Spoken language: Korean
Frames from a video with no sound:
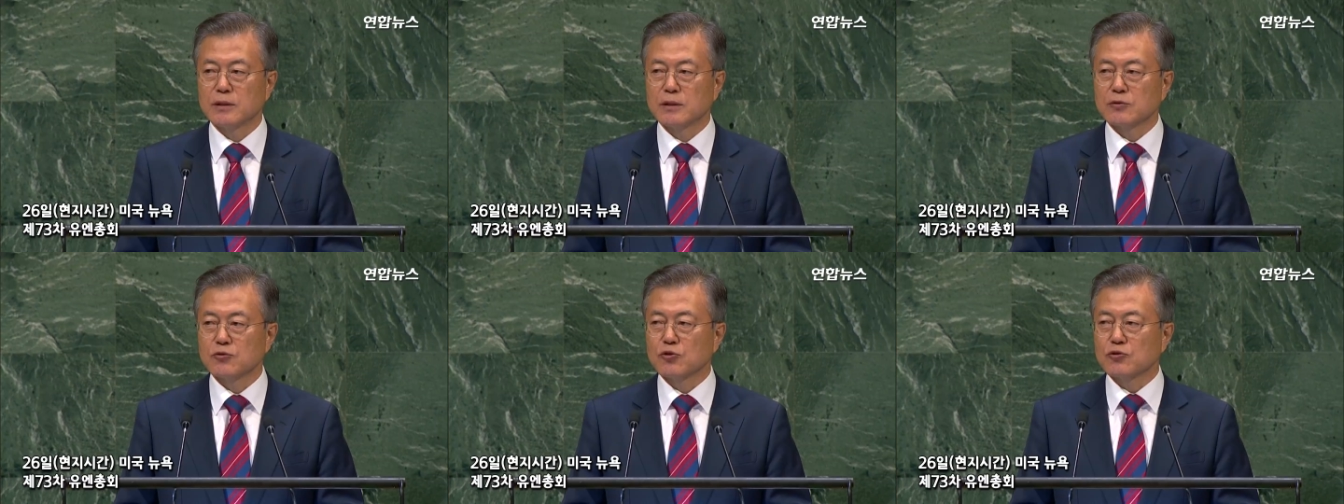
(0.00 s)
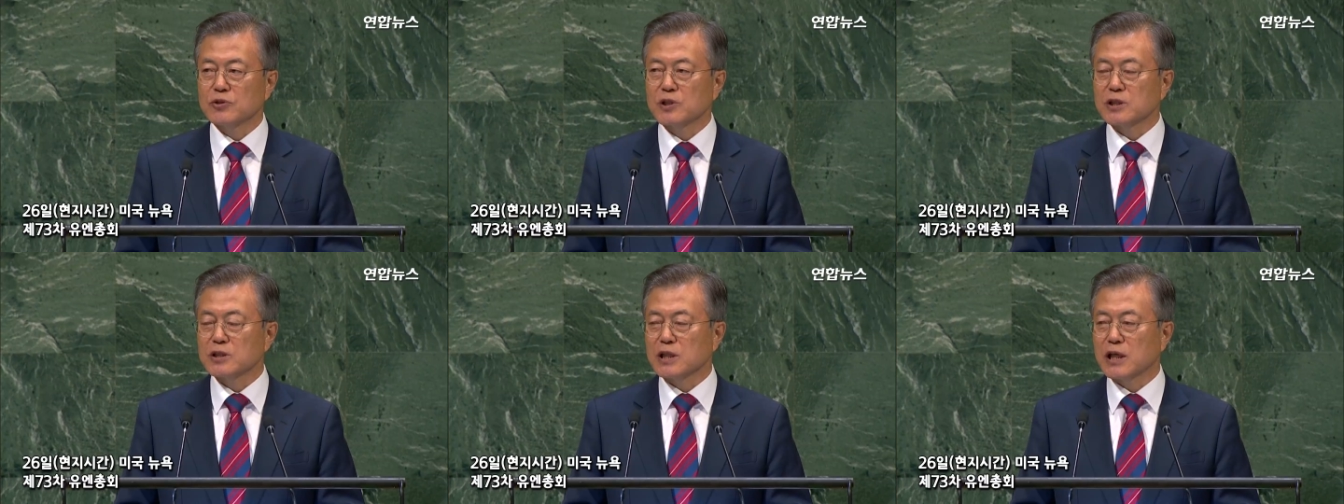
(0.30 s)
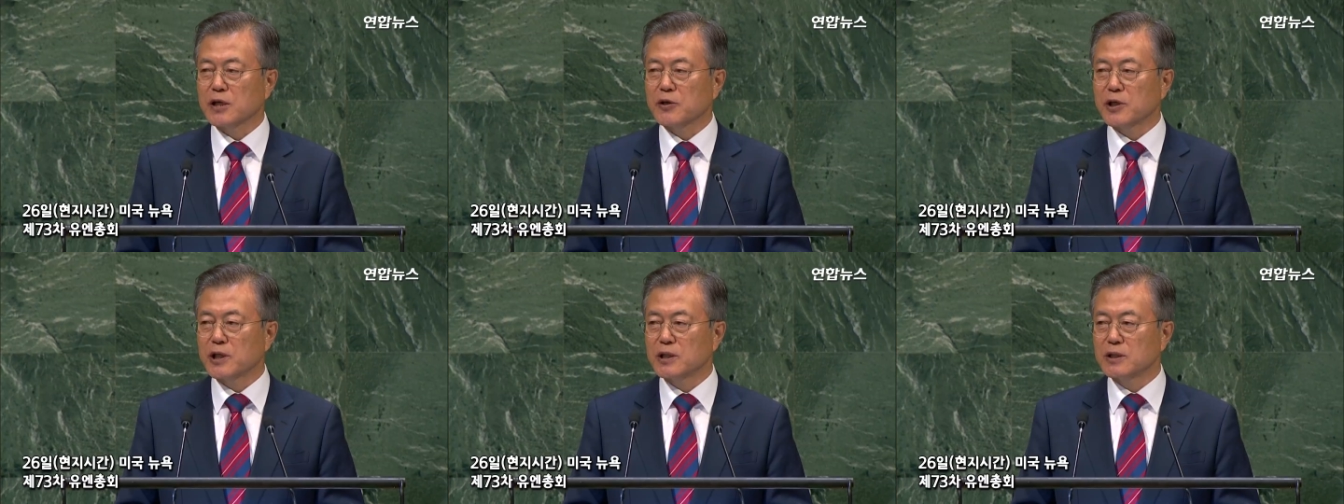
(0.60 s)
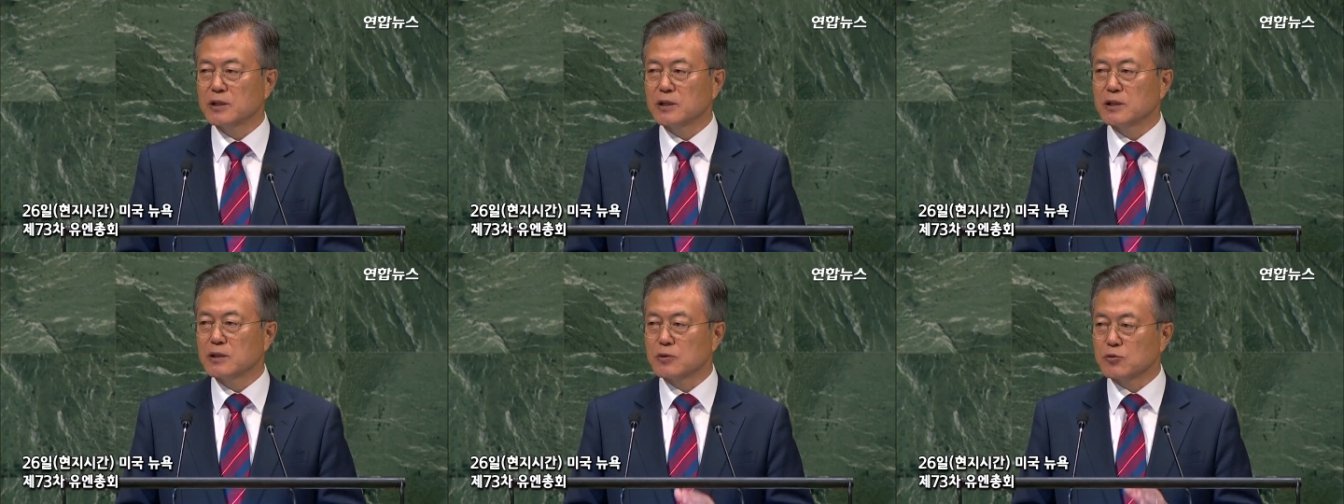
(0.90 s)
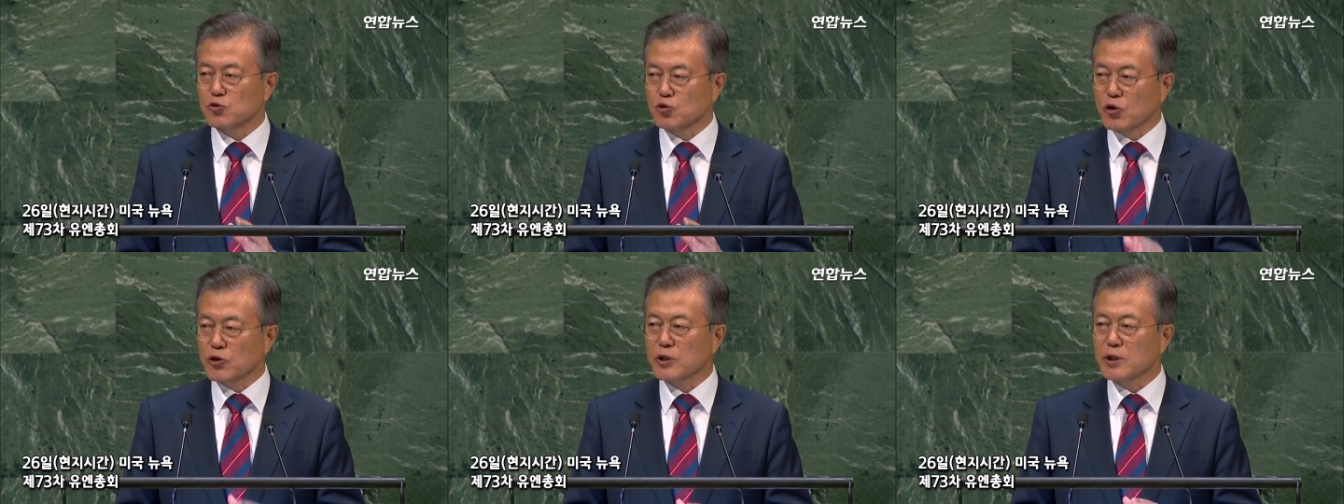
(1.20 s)
국제사회의
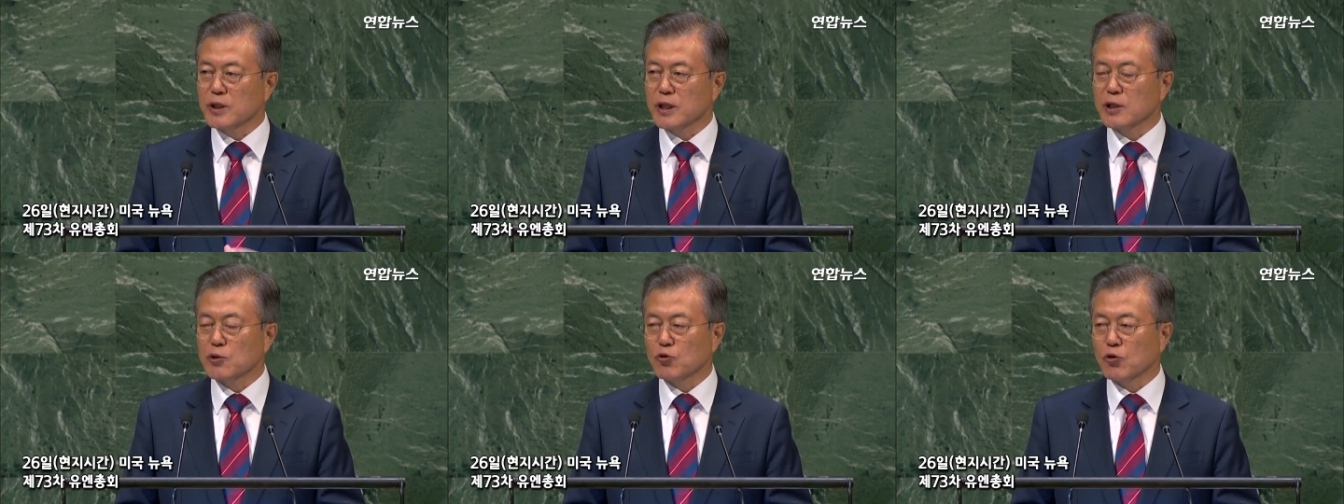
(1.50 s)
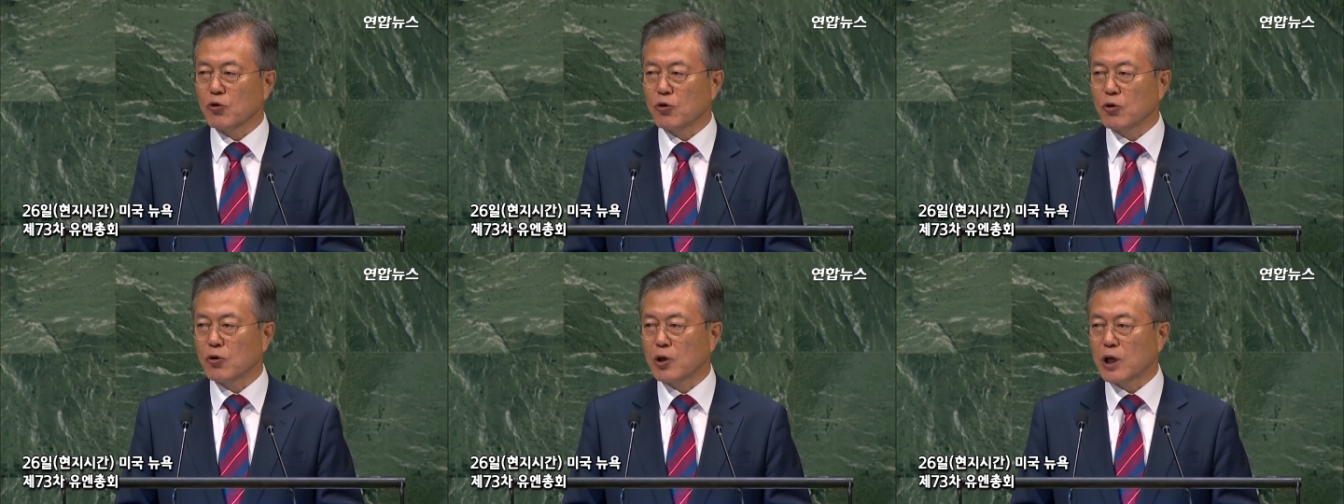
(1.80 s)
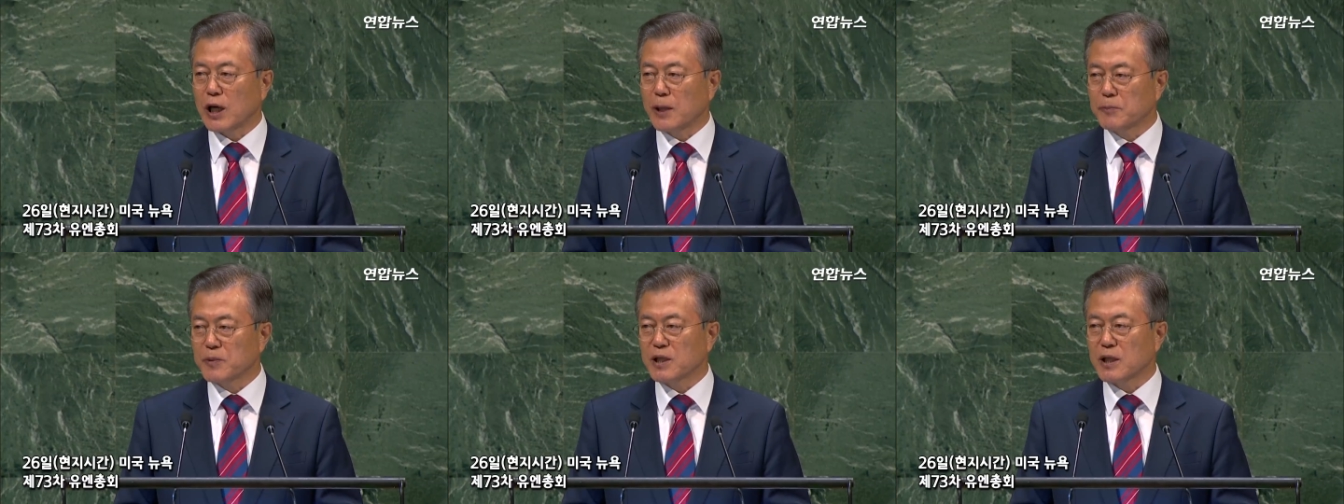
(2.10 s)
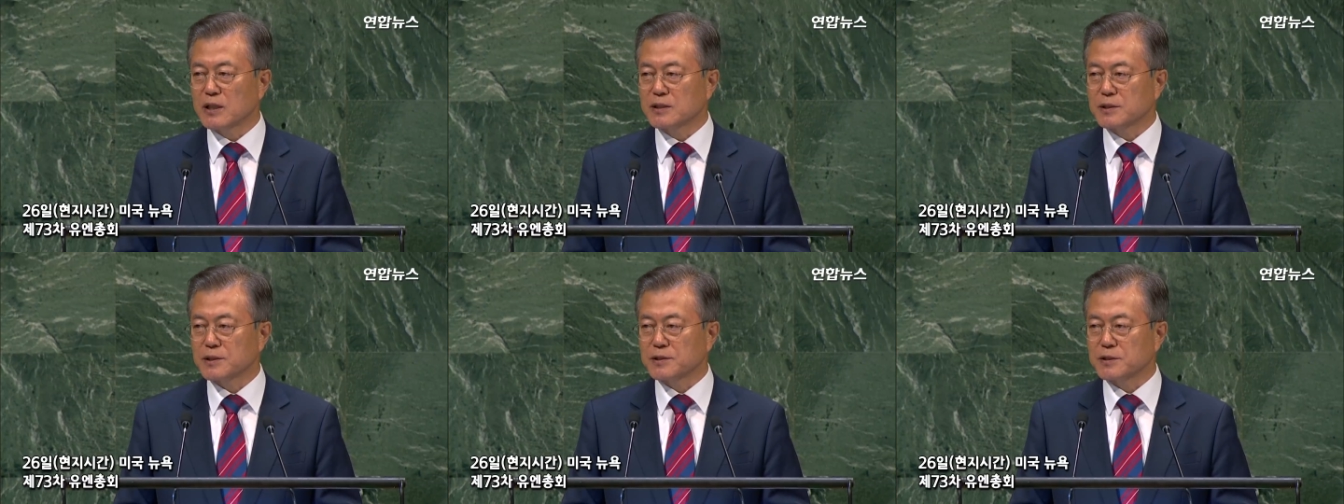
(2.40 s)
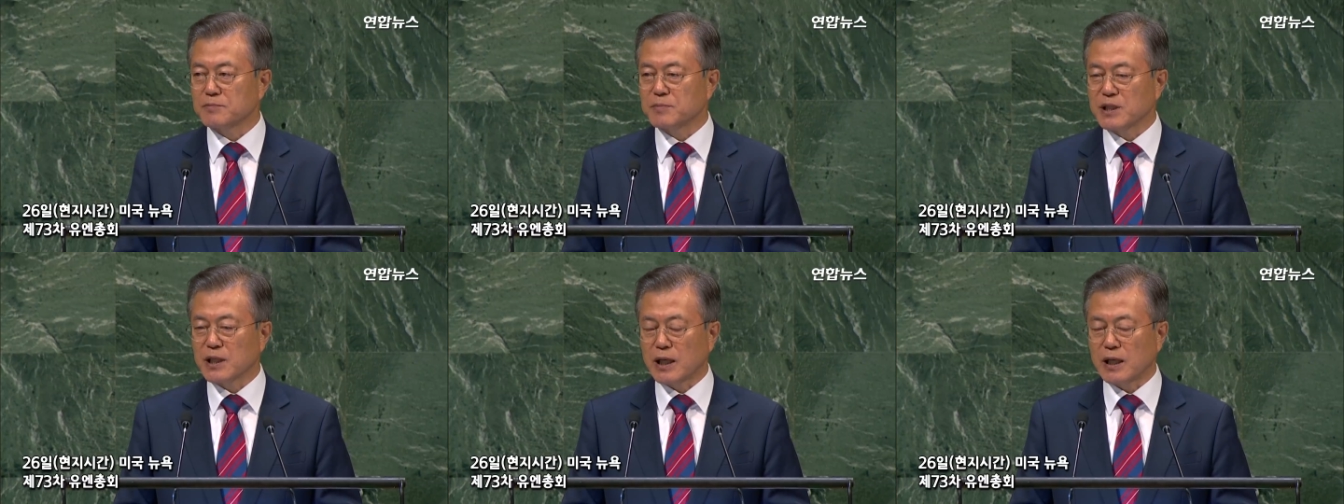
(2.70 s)
노력에도 함께할
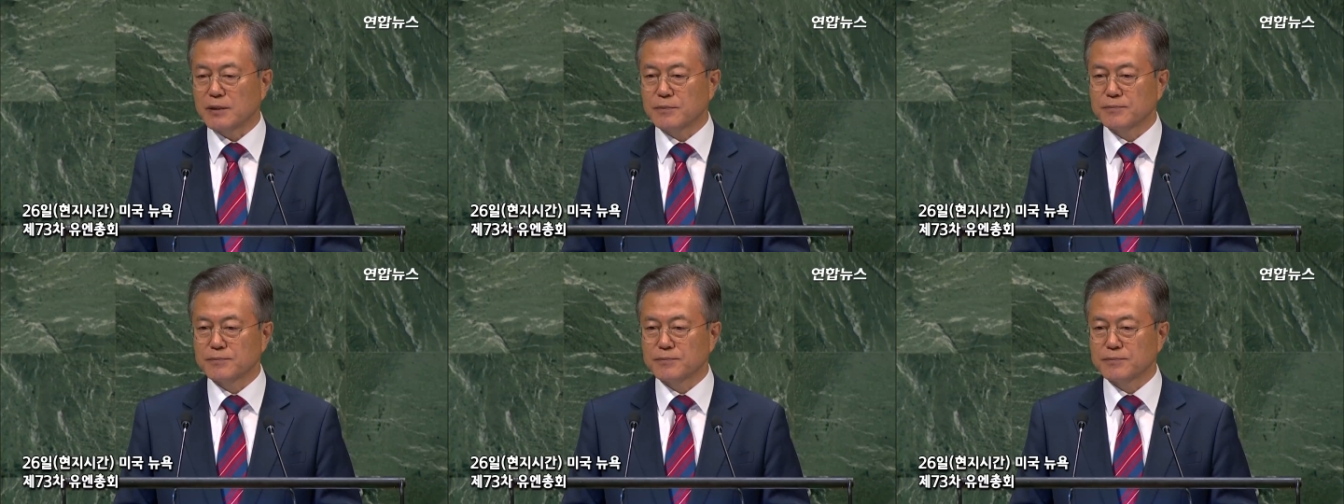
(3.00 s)
것입니다.